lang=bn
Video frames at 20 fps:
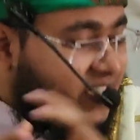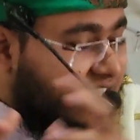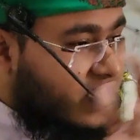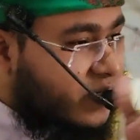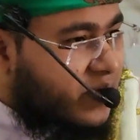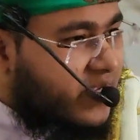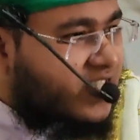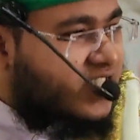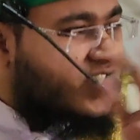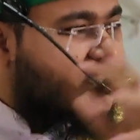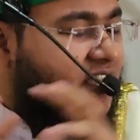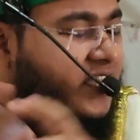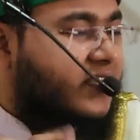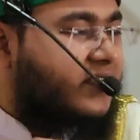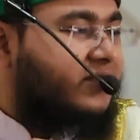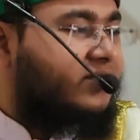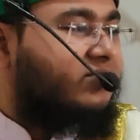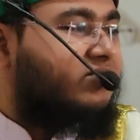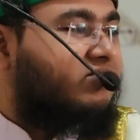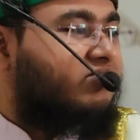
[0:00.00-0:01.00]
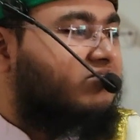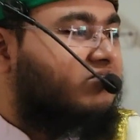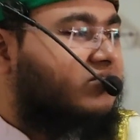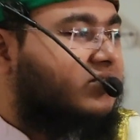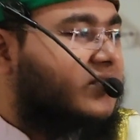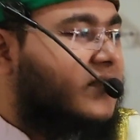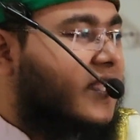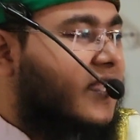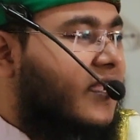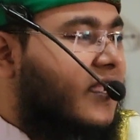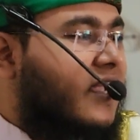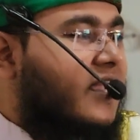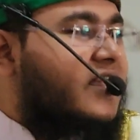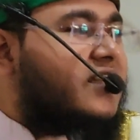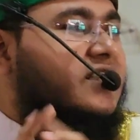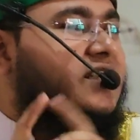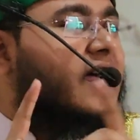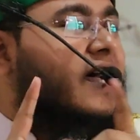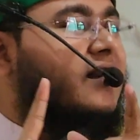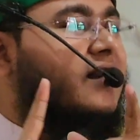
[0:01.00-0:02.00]
দেখতে পাচ্ছি
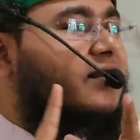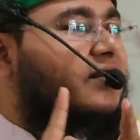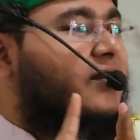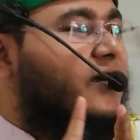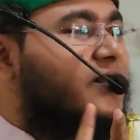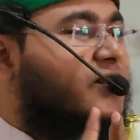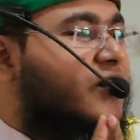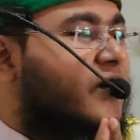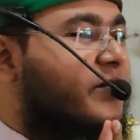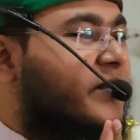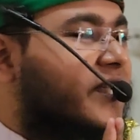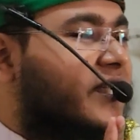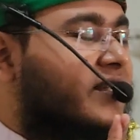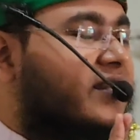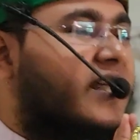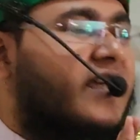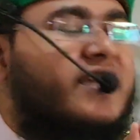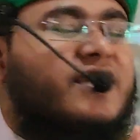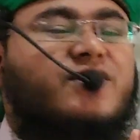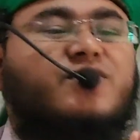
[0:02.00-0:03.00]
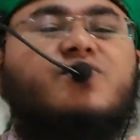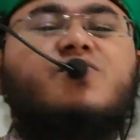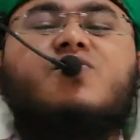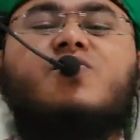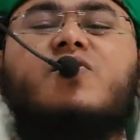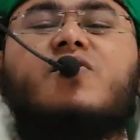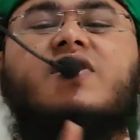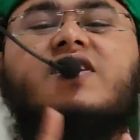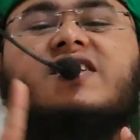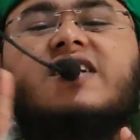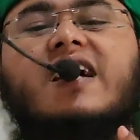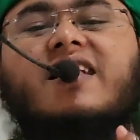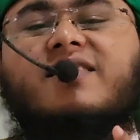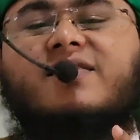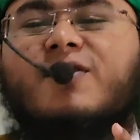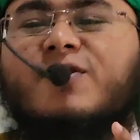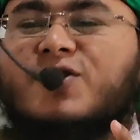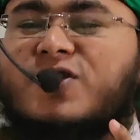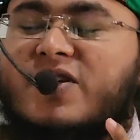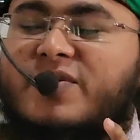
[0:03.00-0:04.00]
সাত দশমিক থেকে শুরু করে সাত
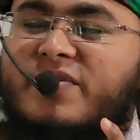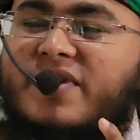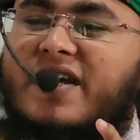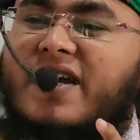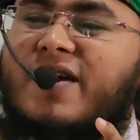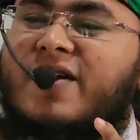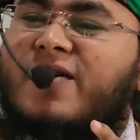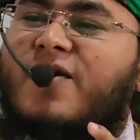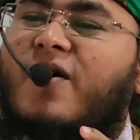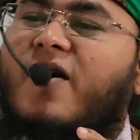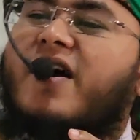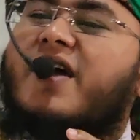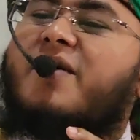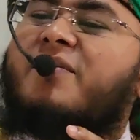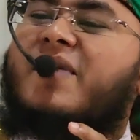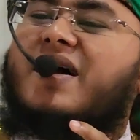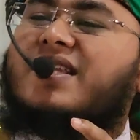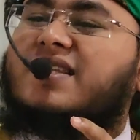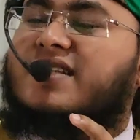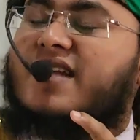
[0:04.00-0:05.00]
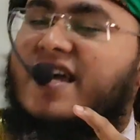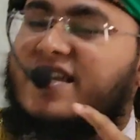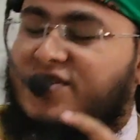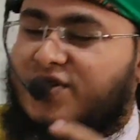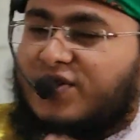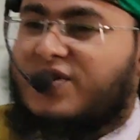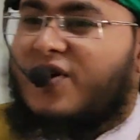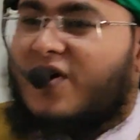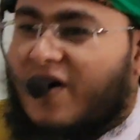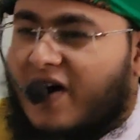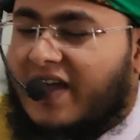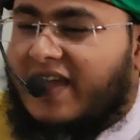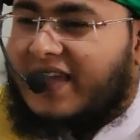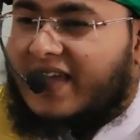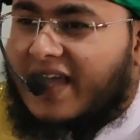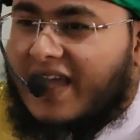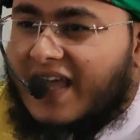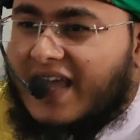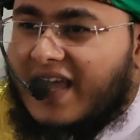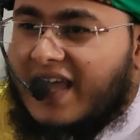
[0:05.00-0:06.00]
দশমিক নয় মাত্রায় যদি হয়
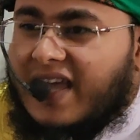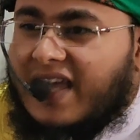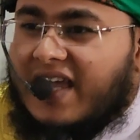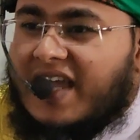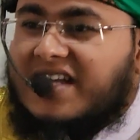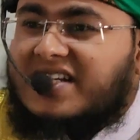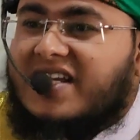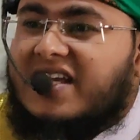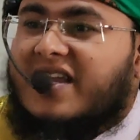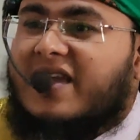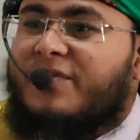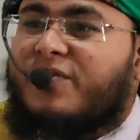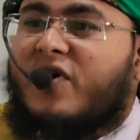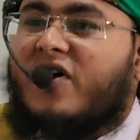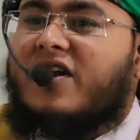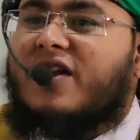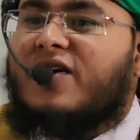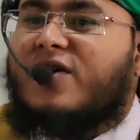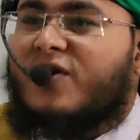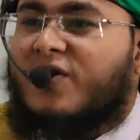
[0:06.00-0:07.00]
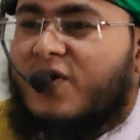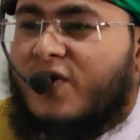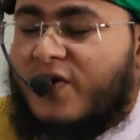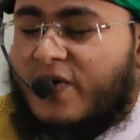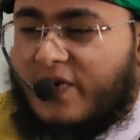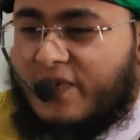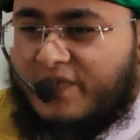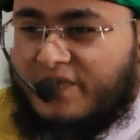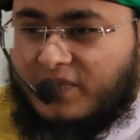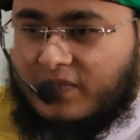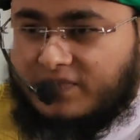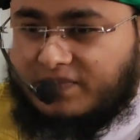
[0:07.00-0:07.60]
এটাকে বলে হলো